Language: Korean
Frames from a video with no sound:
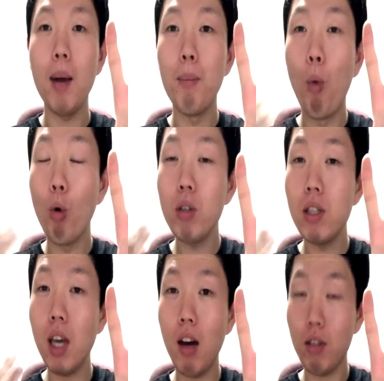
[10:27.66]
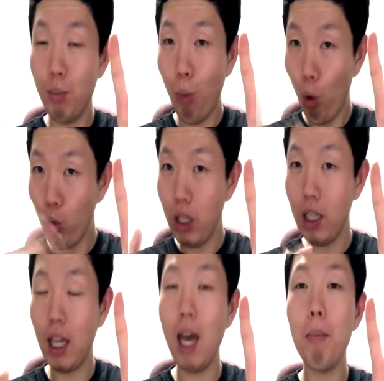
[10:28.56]
모든 체형, 모든
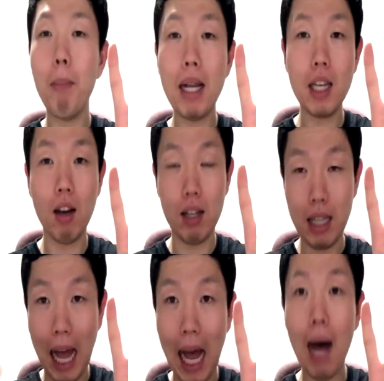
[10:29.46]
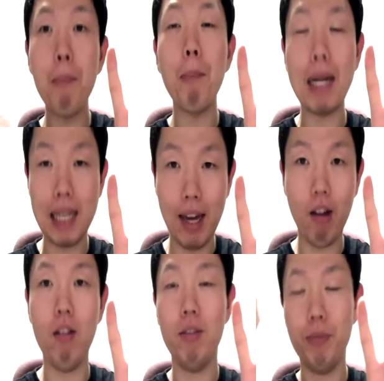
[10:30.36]
인태 맞아요. 다 맞아요.